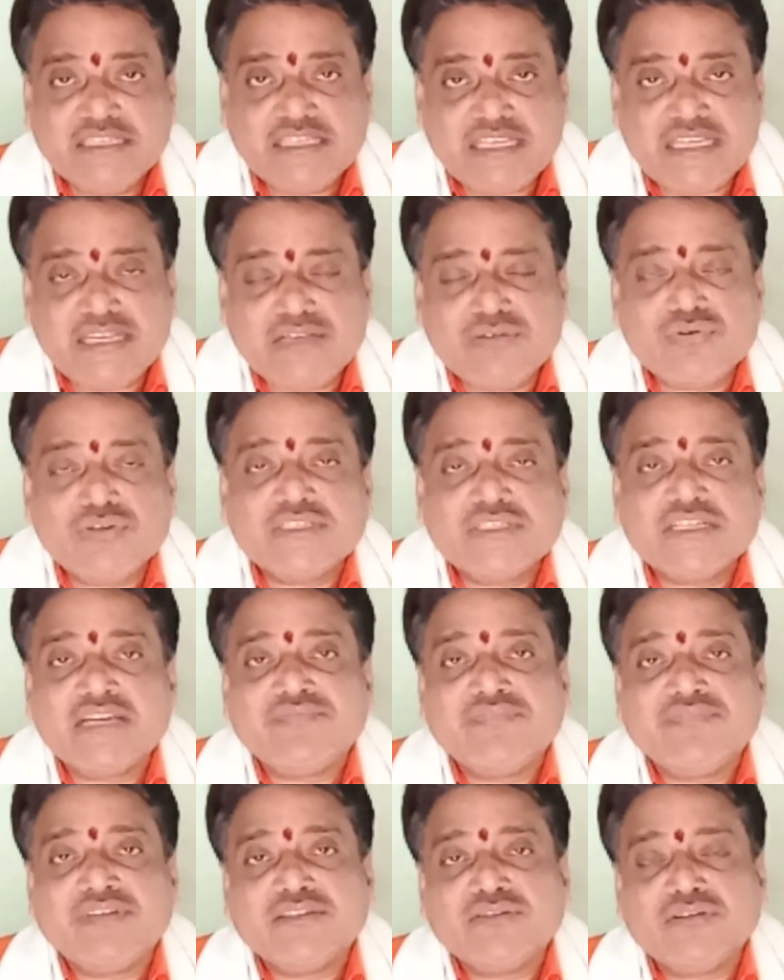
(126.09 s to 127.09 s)
ఈ గోచార
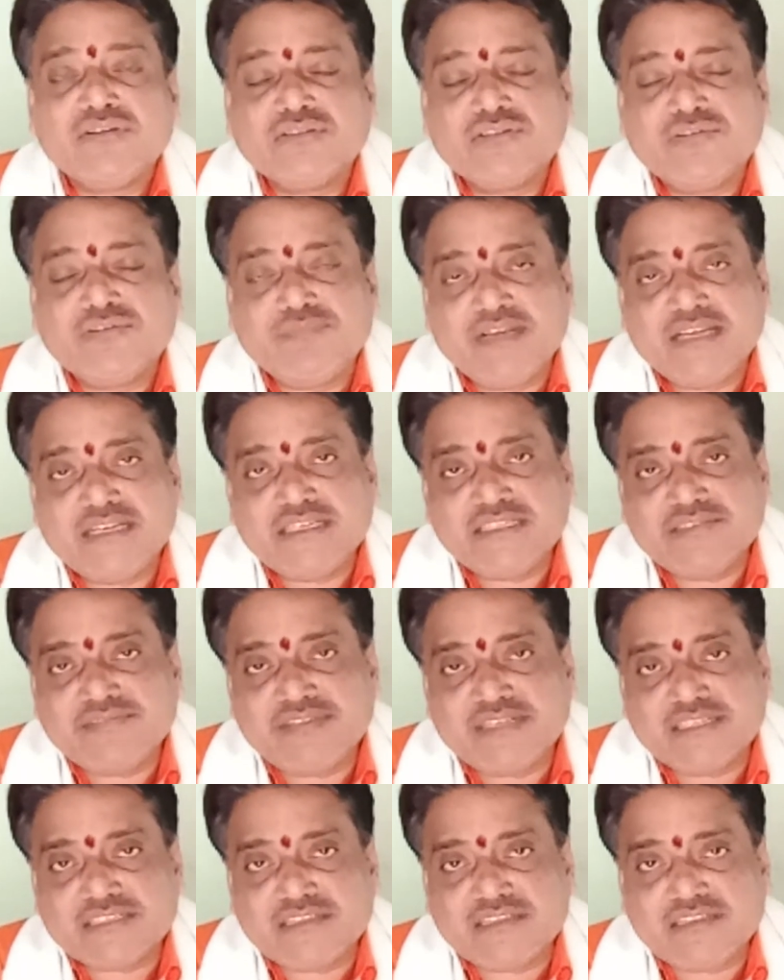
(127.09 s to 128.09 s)
ఫలితాలతో బేరీజు
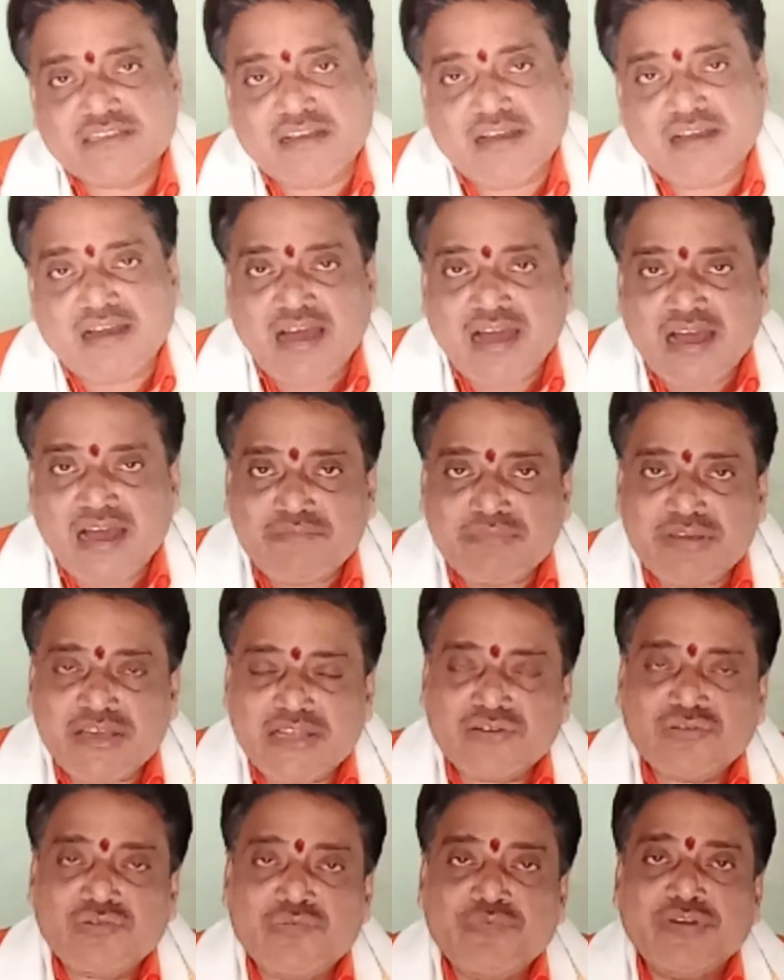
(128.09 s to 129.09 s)
వేసుకుని ఆ
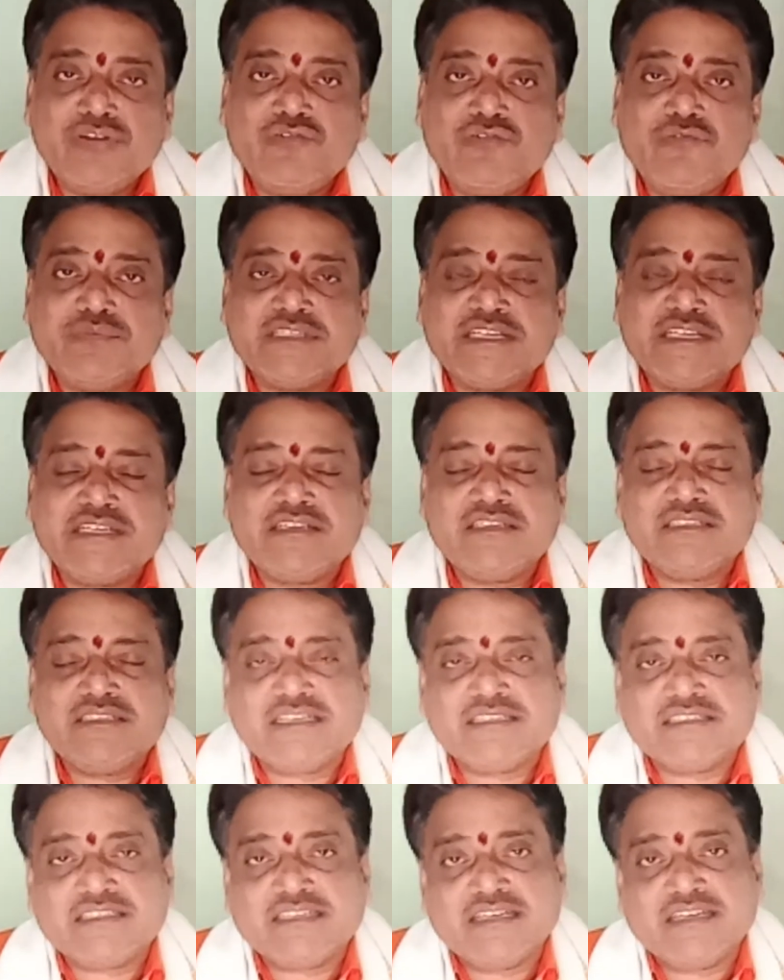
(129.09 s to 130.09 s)
మేరకు మీరు ఉపచర్యలు
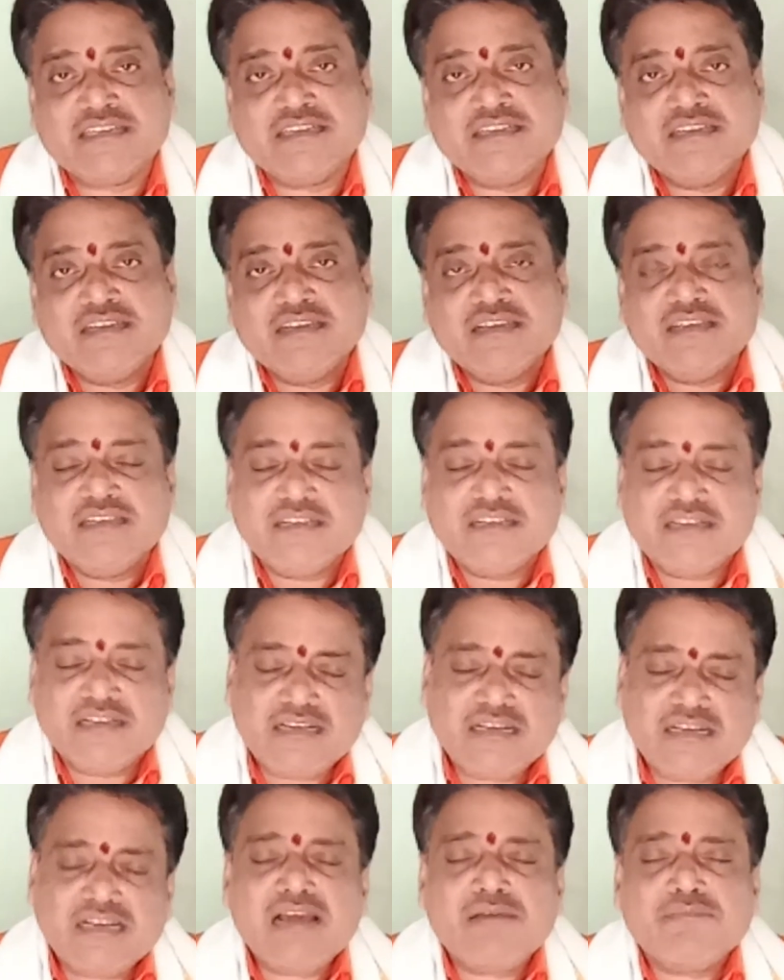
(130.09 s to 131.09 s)
చేస్తే
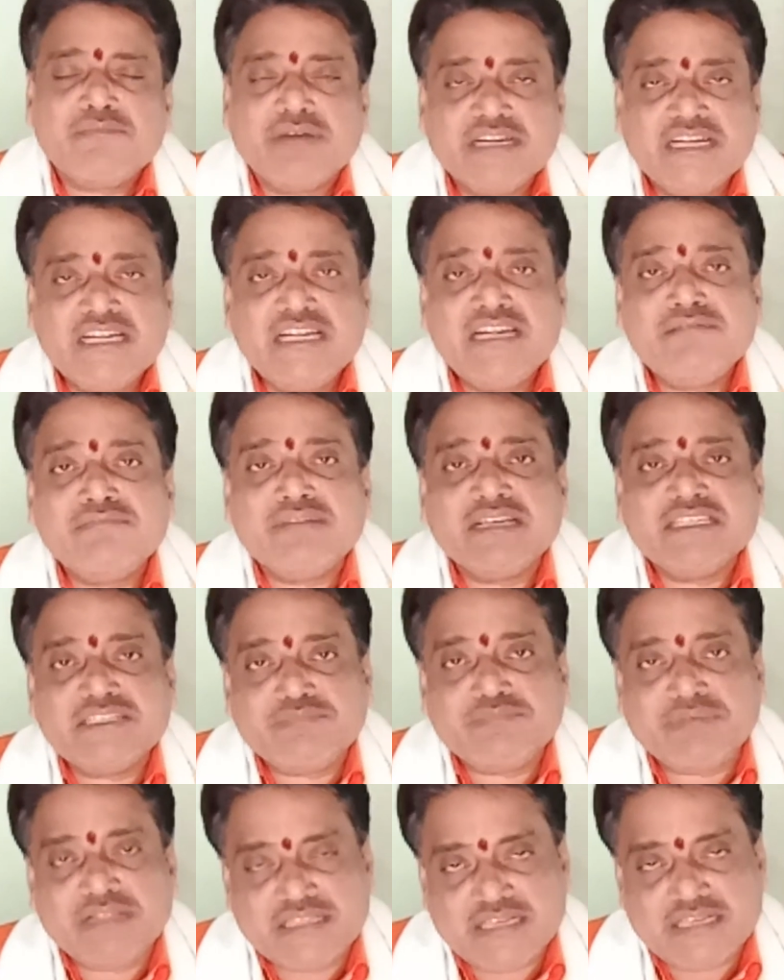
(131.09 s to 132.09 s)
ఇంకా మరిన్ని మంచి
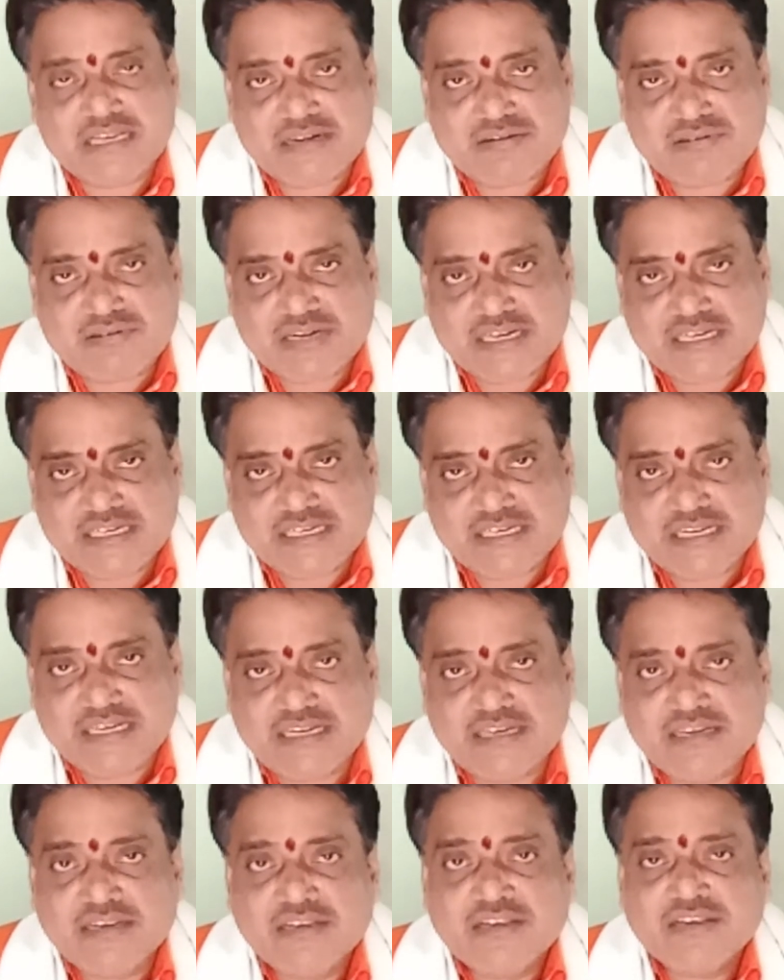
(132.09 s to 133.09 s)
ఫలితాలు రావడానికి
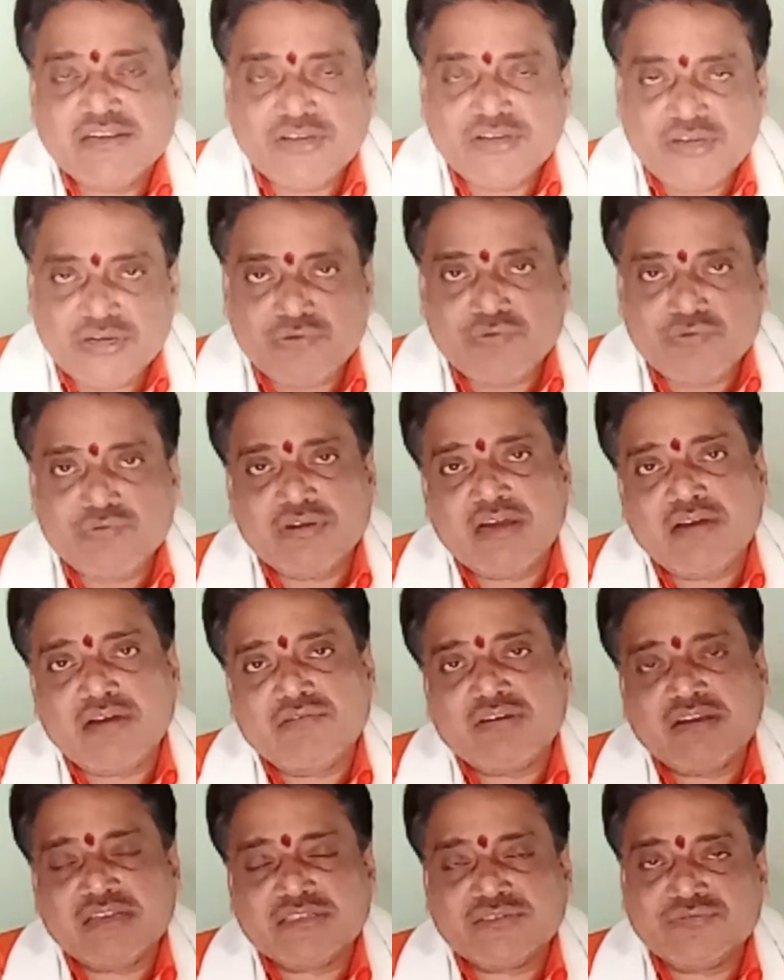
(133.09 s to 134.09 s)
ఎక్కువగా
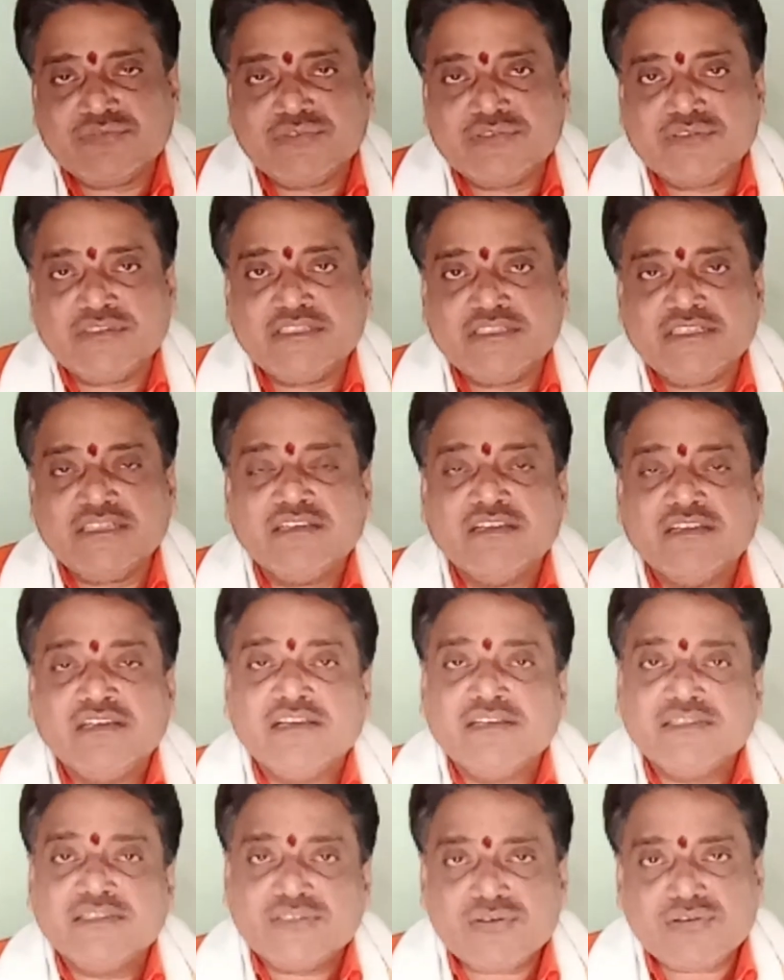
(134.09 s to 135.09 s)
అవకాశం ఉంటుంది
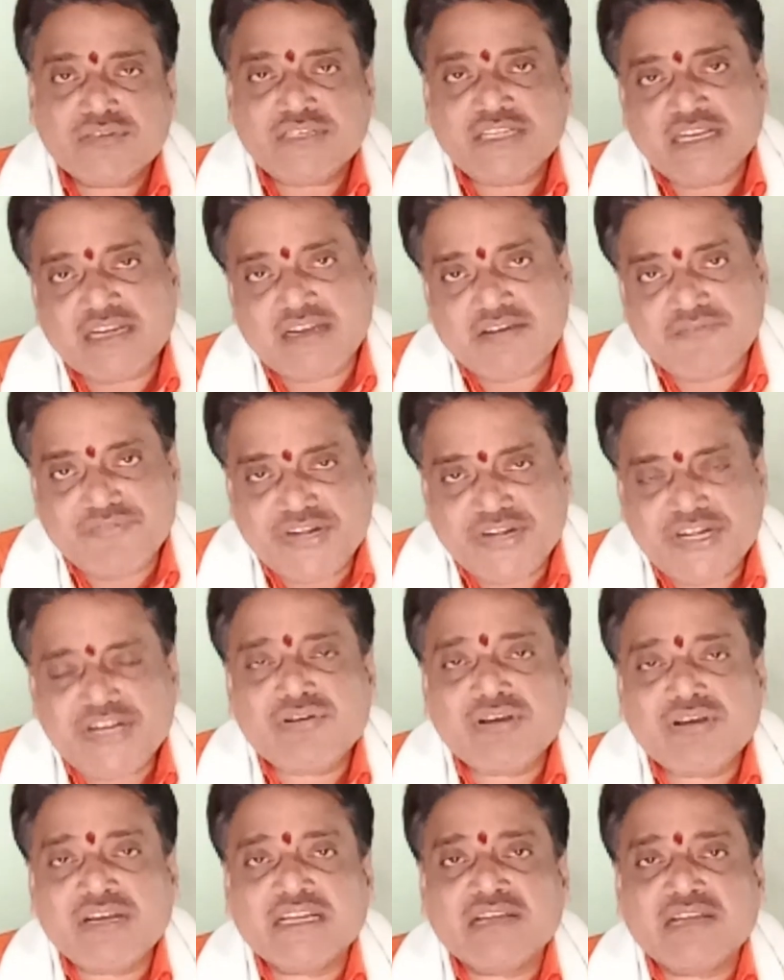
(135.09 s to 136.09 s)
సో ఈ నా
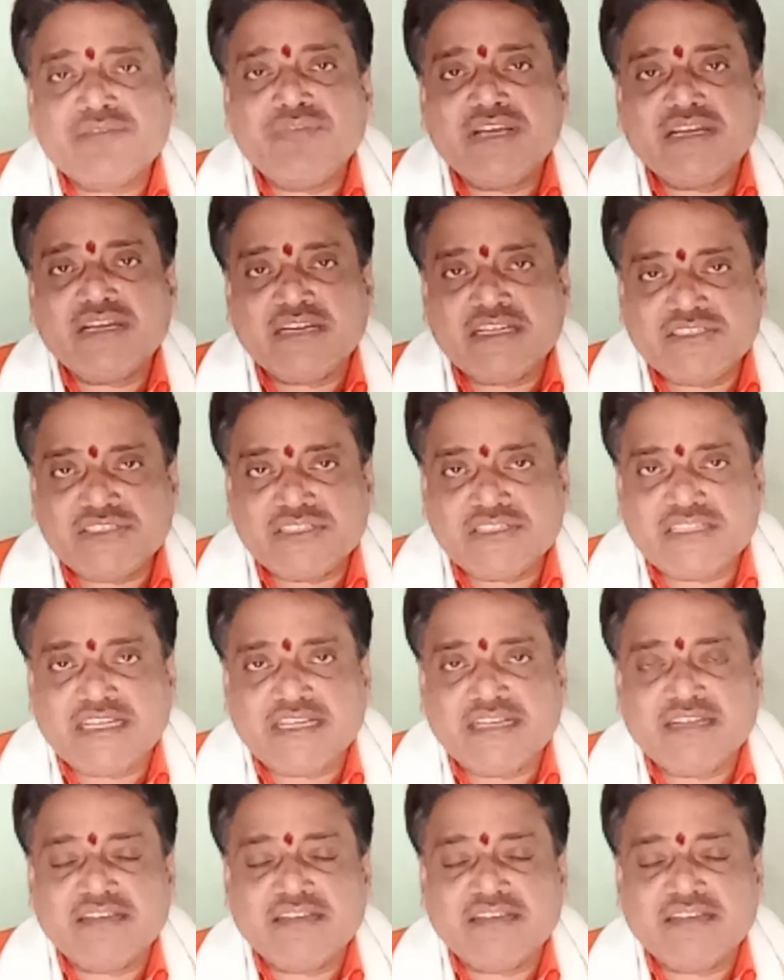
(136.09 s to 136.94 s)
వీడియో కనుక మీకు నచ్చితే